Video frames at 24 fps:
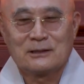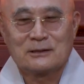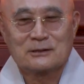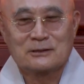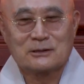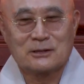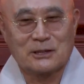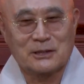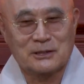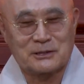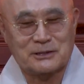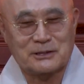
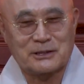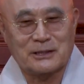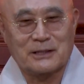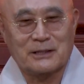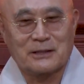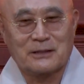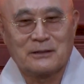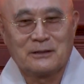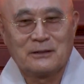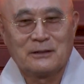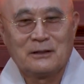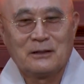
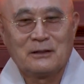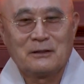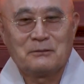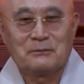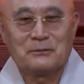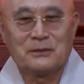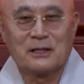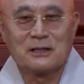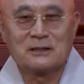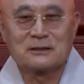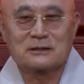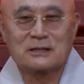셋째,
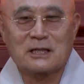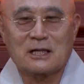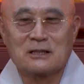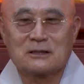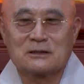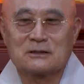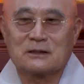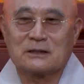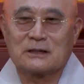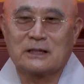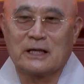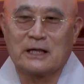
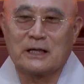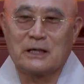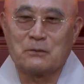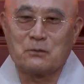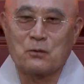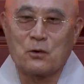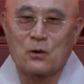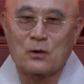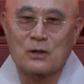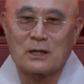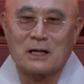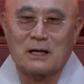명상은 내
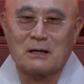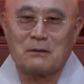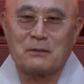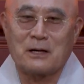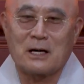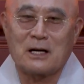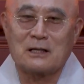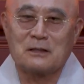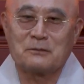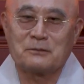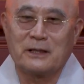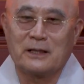몸과
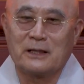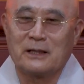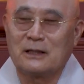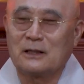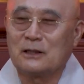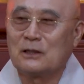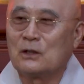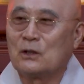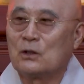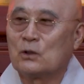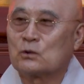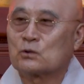마음에
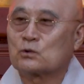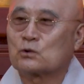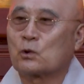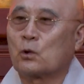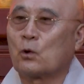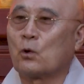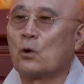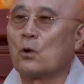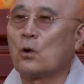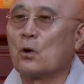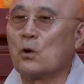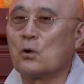
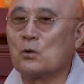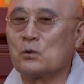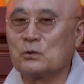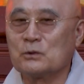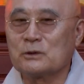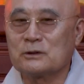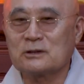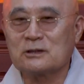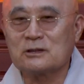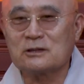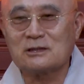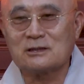
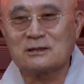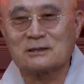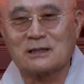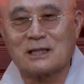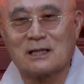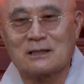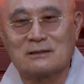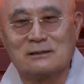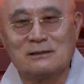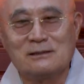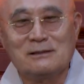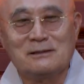좋은
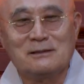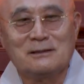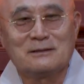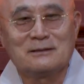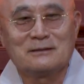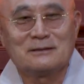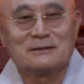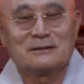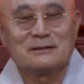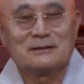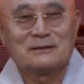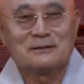습관을
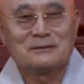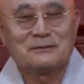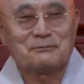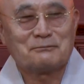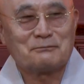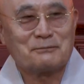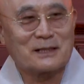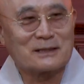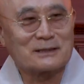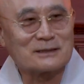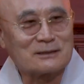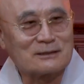
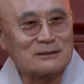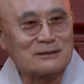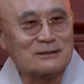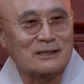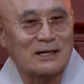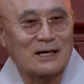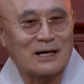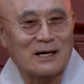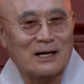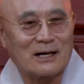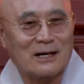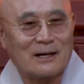
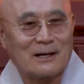만든다.